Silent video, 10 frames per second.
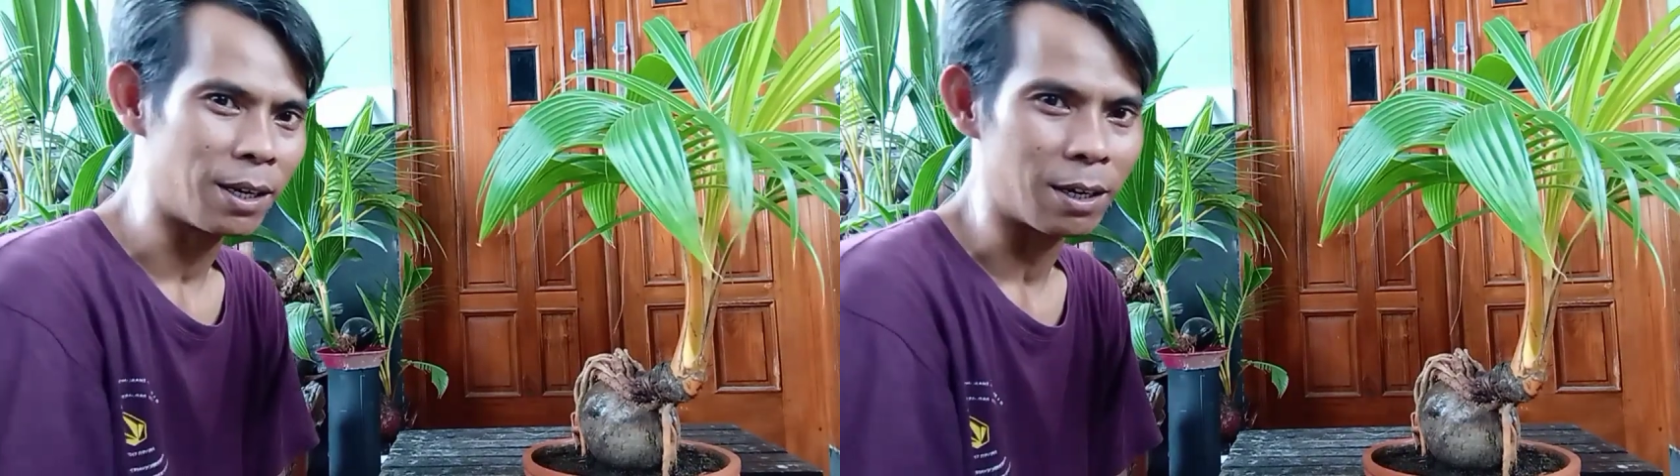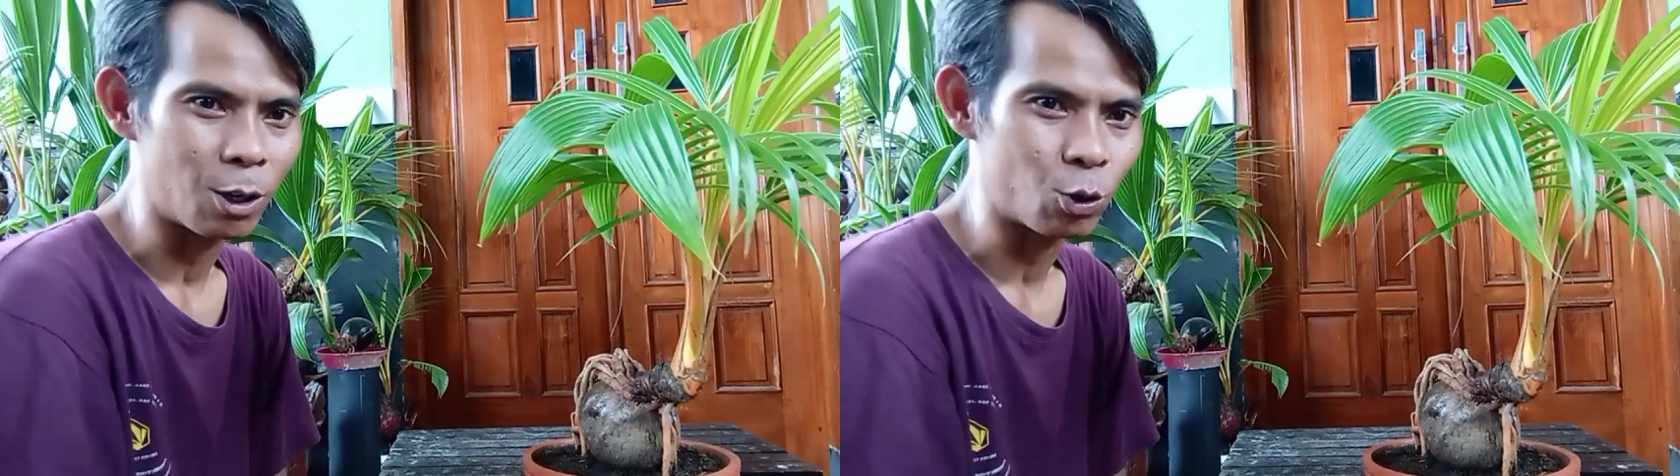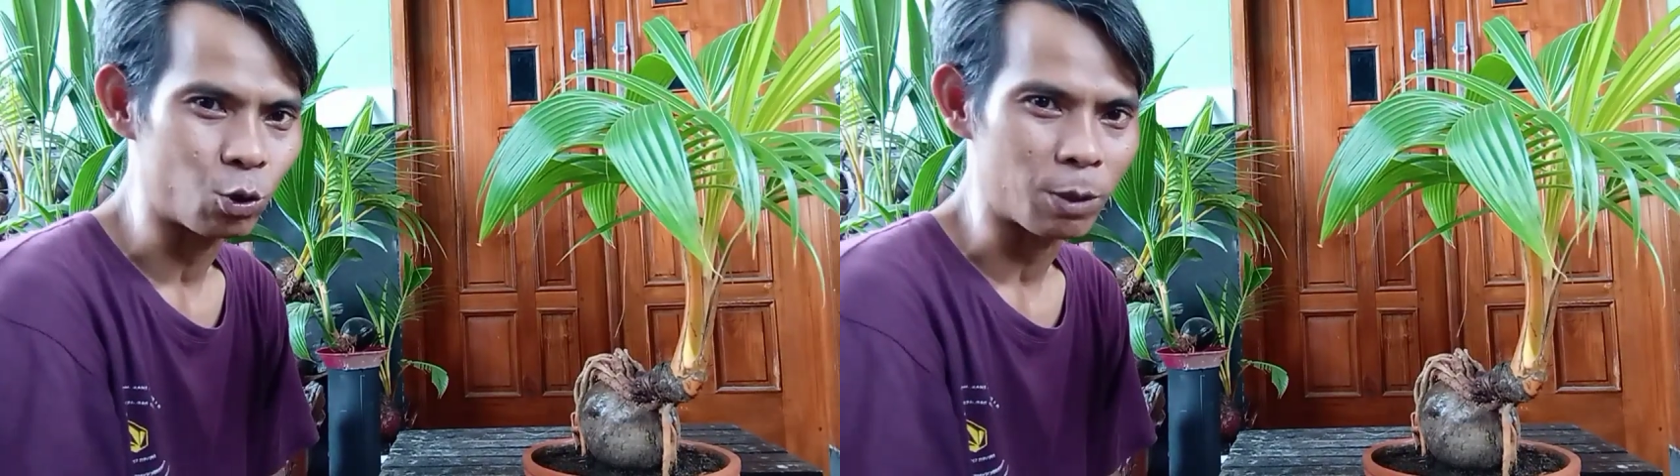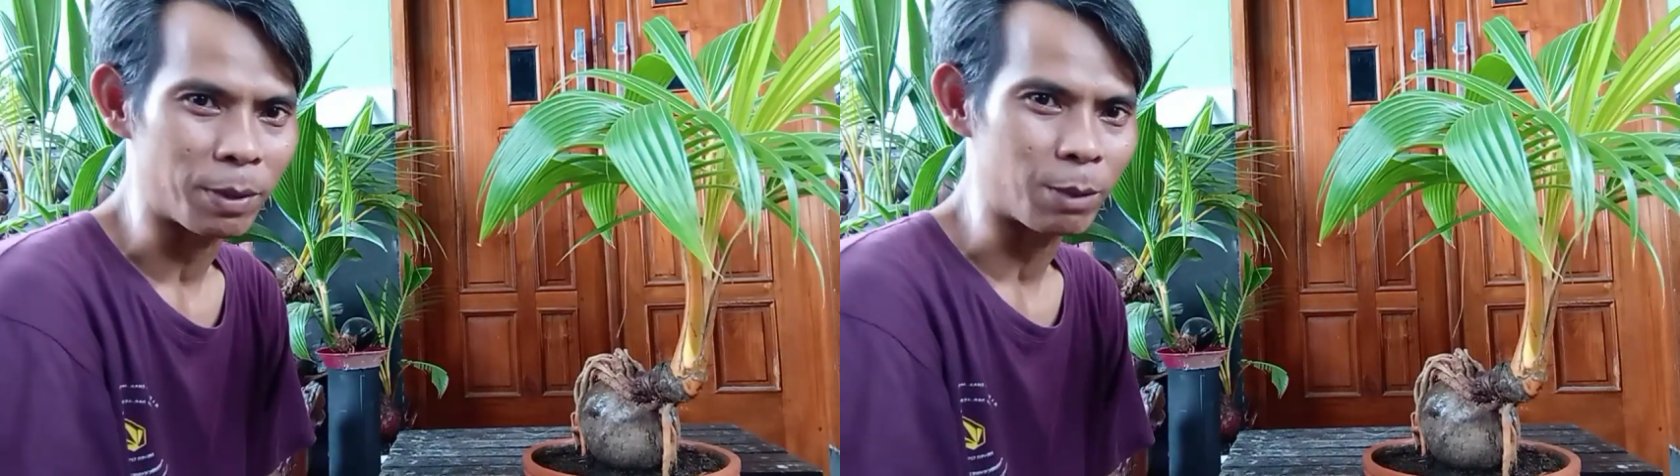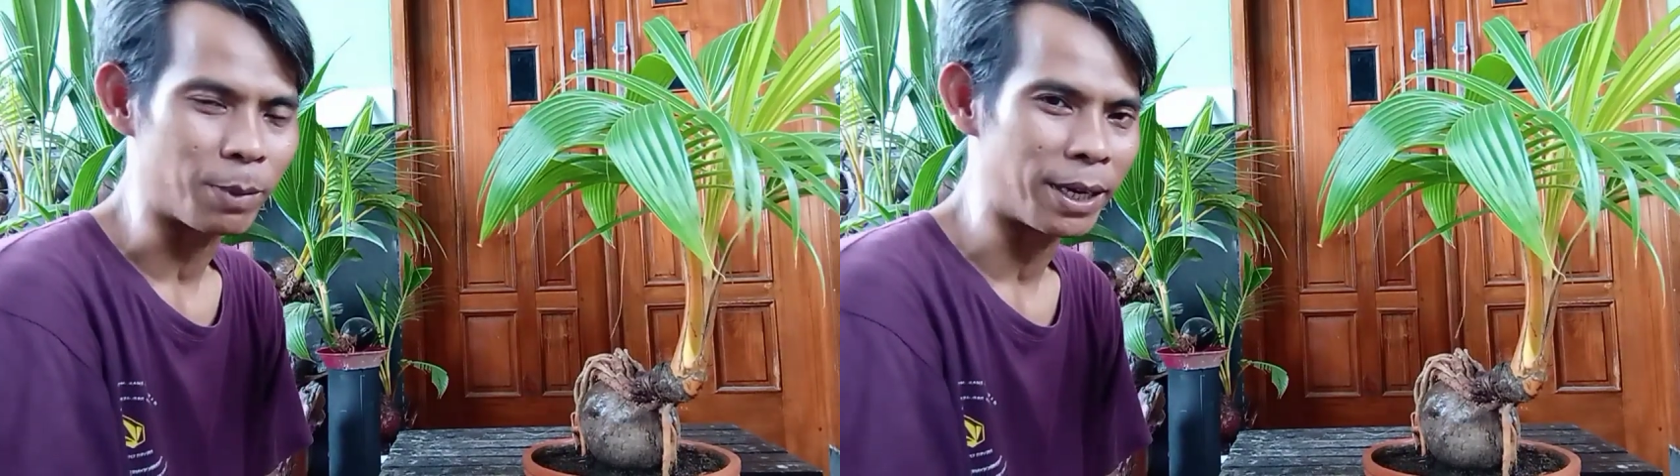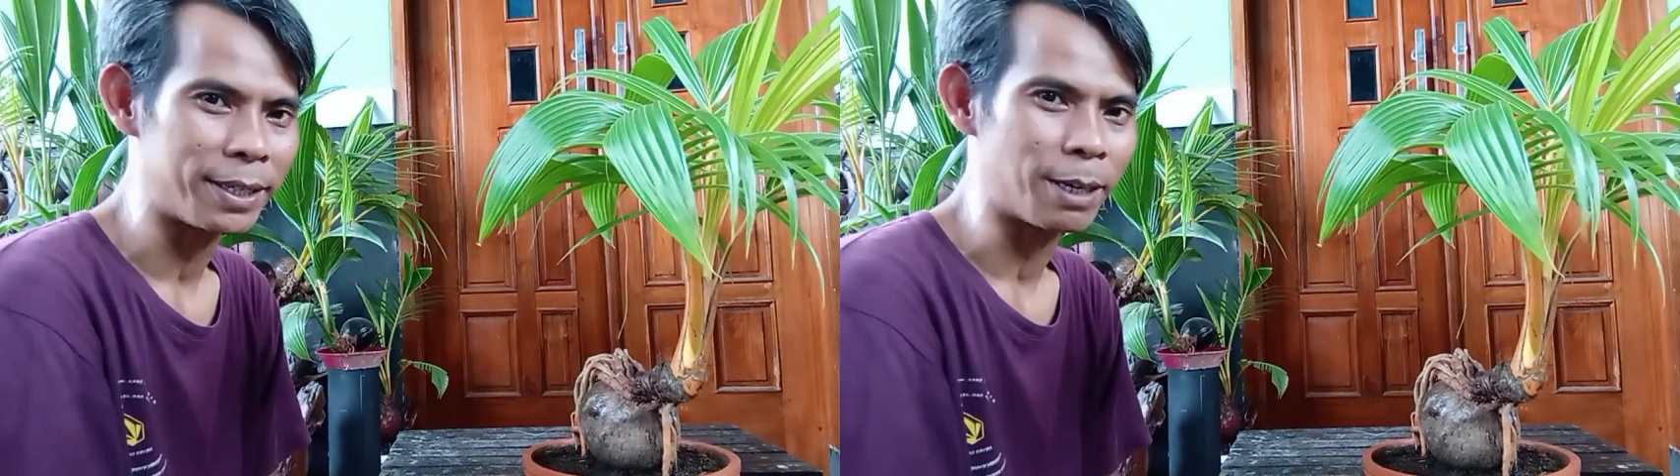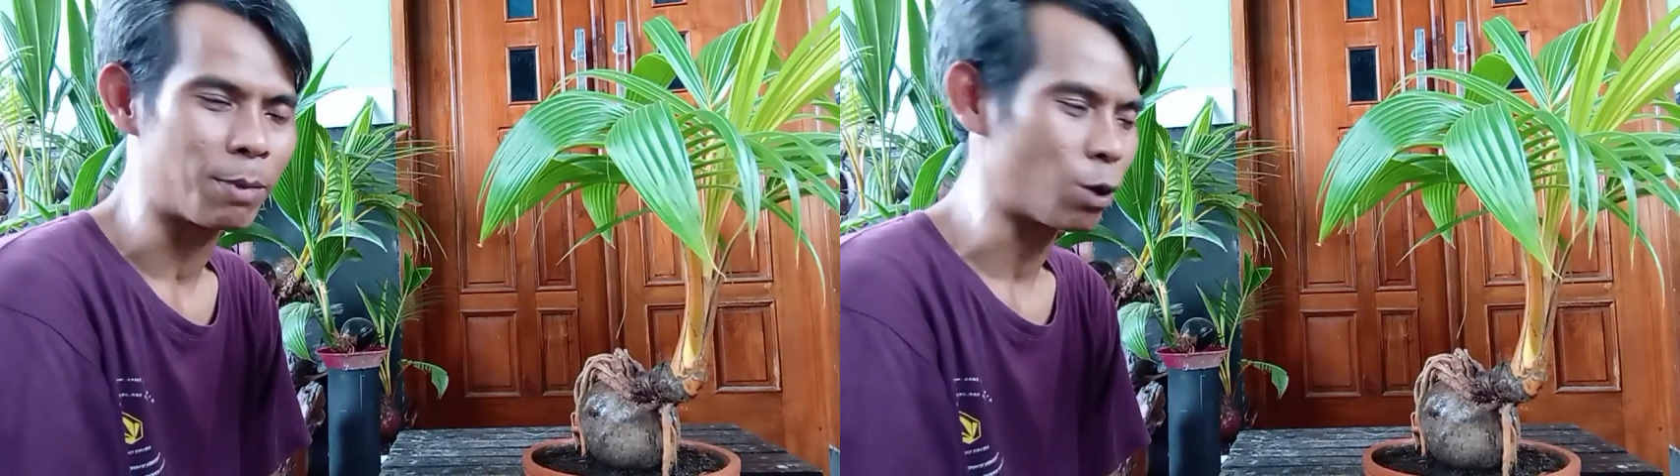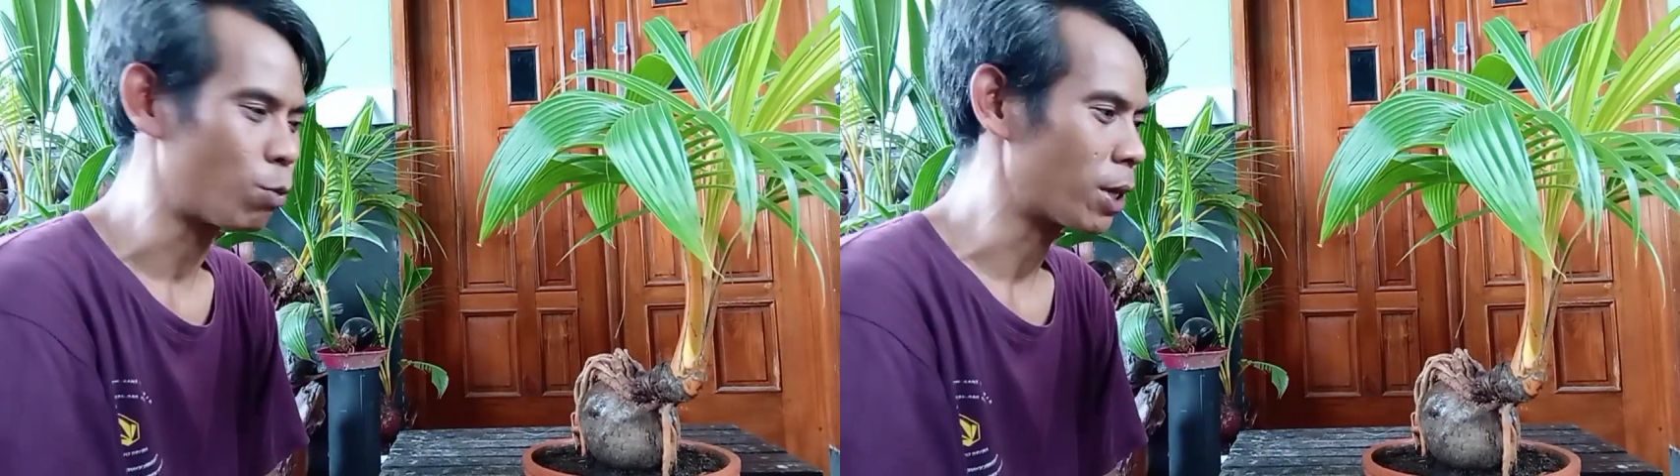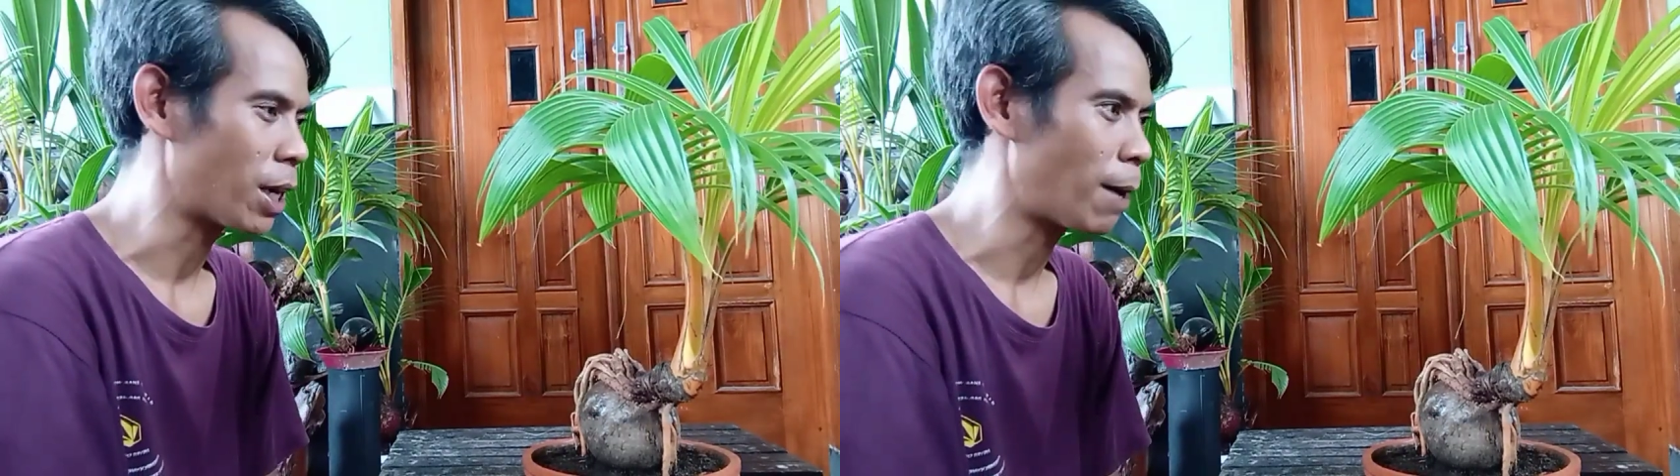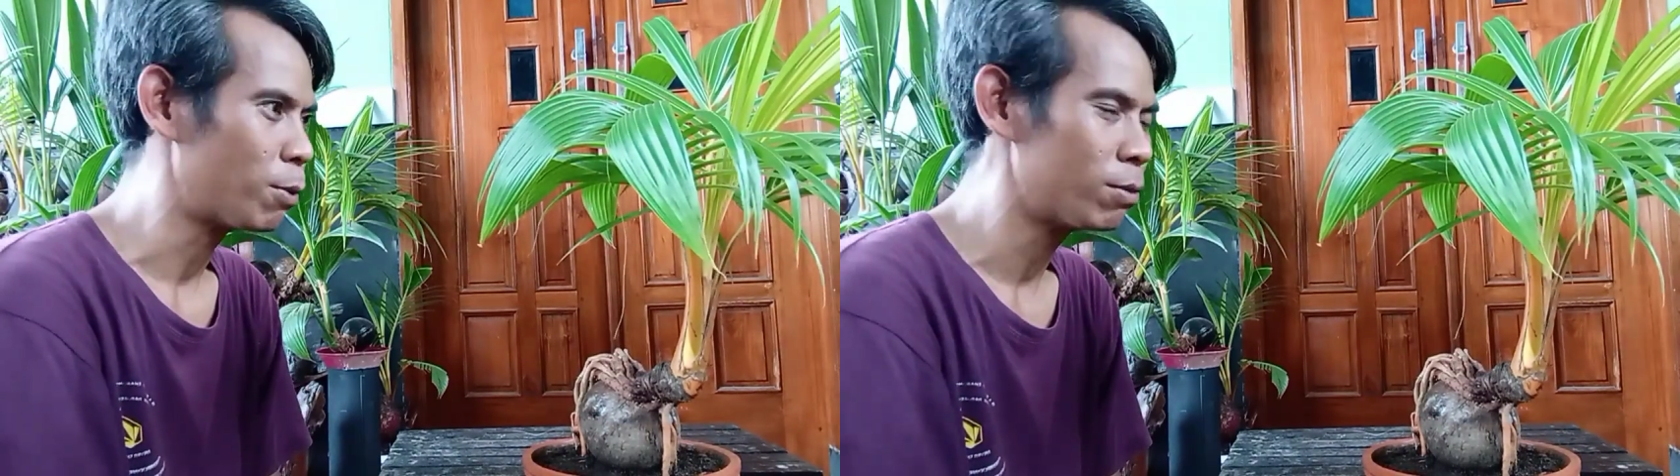uh, untuk teman-teman yang baru
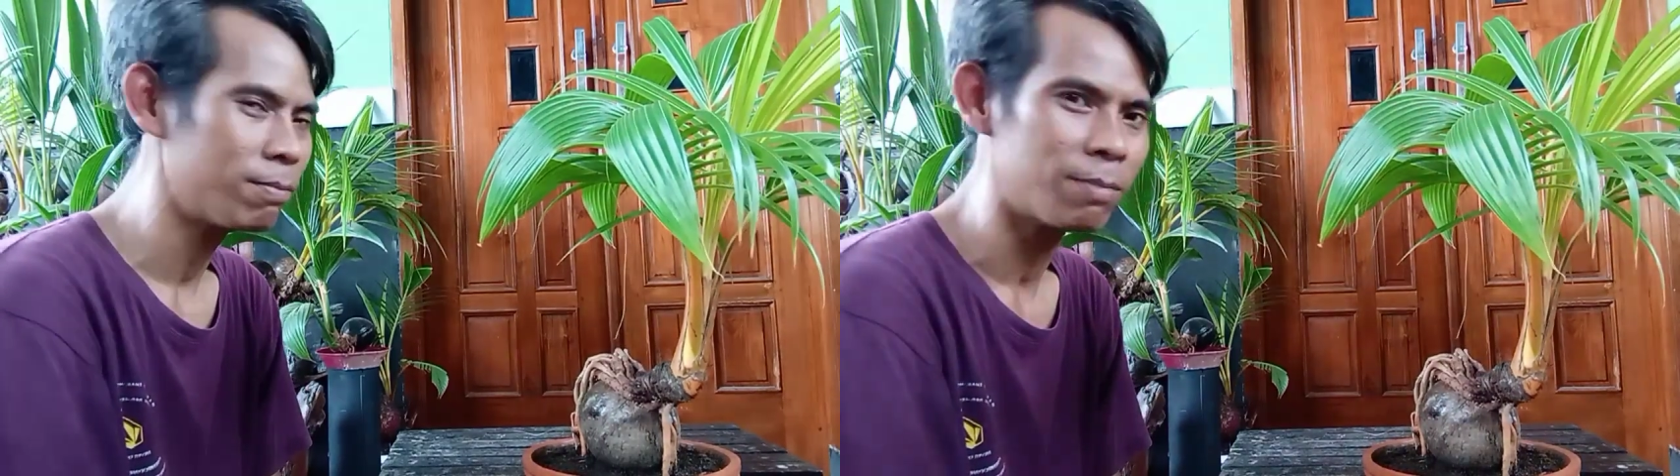bergabung